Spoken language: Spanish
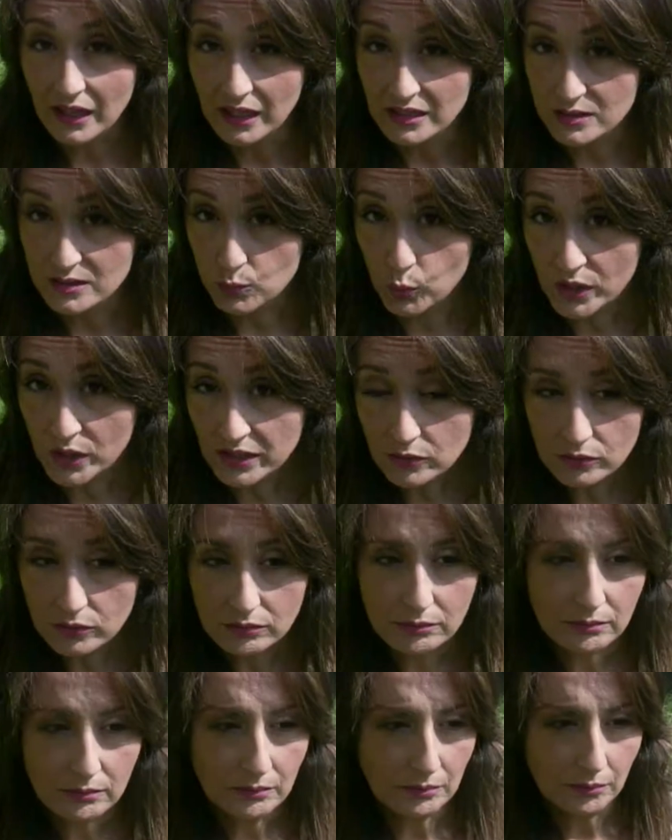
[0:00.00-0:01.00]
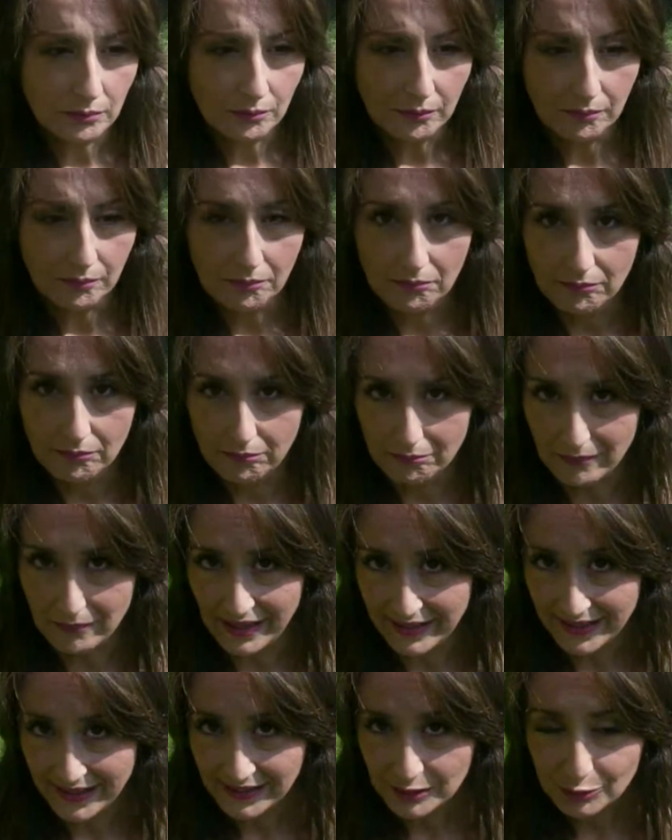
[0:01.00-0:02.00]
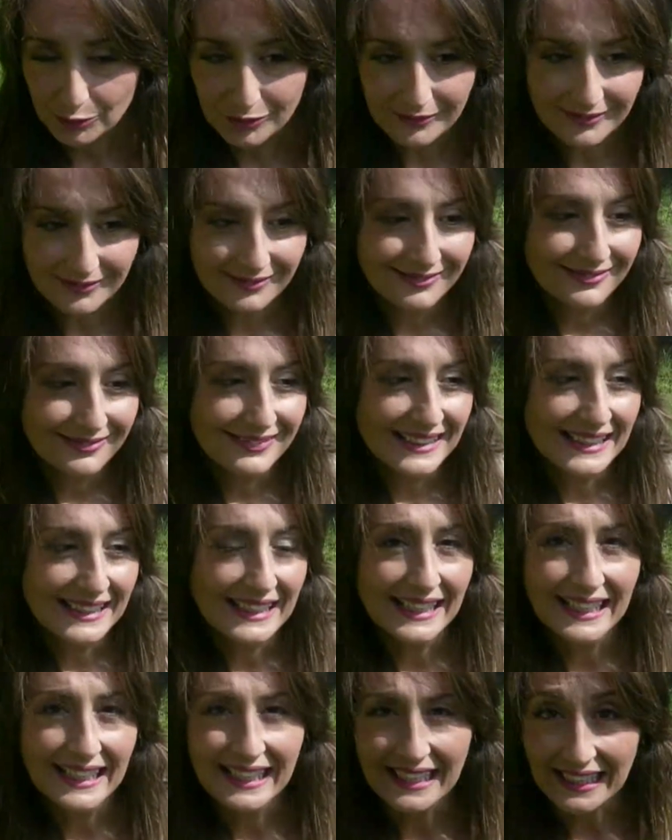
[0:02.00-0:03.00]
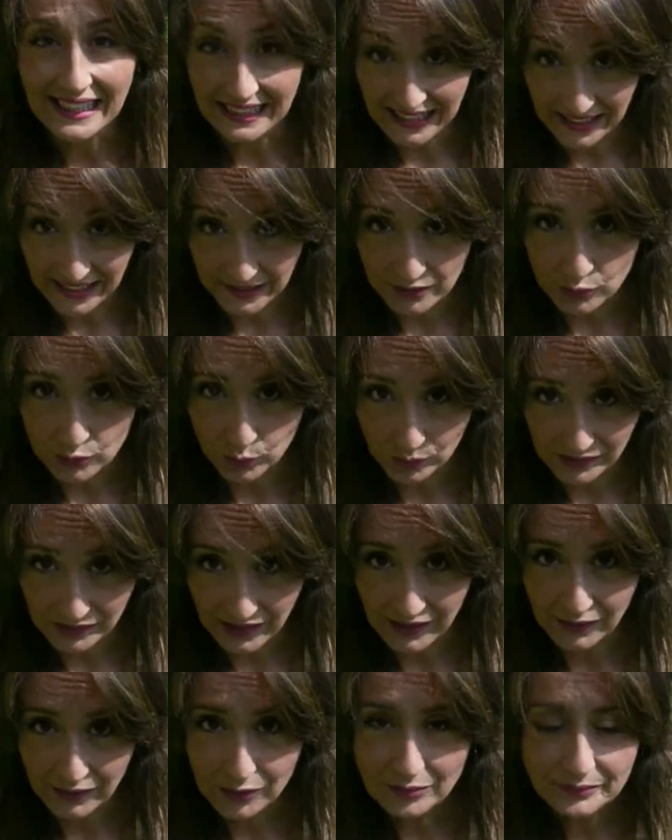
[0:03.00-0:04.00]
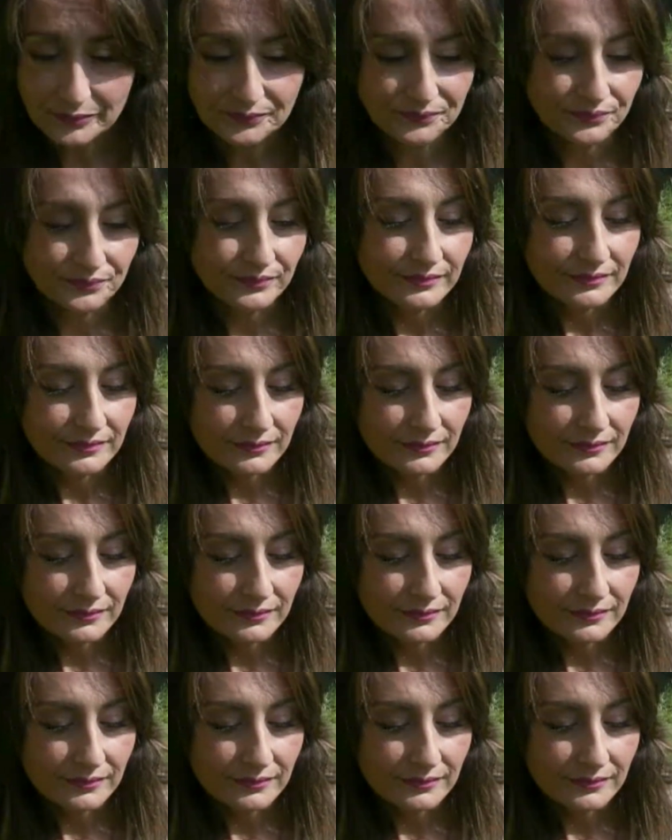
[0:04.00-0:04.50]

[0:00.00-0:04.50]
Es bueno, barato y da resultado.